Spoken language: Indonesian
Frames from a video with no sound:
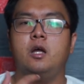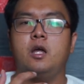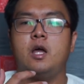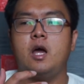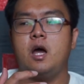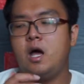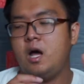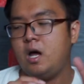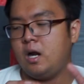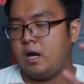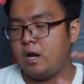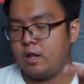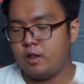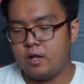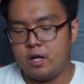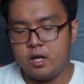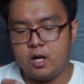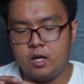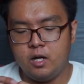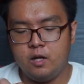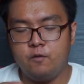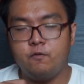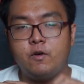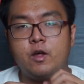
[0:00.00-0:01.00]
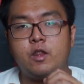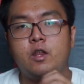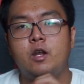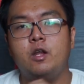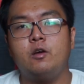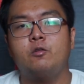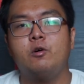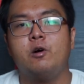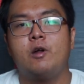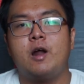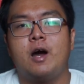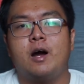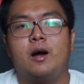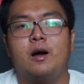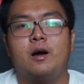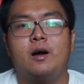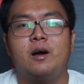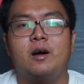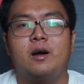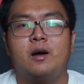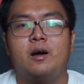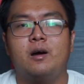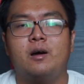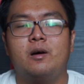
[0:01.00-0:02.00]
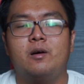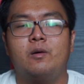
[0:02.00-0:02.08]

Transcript: Ya rasanya device ini kurang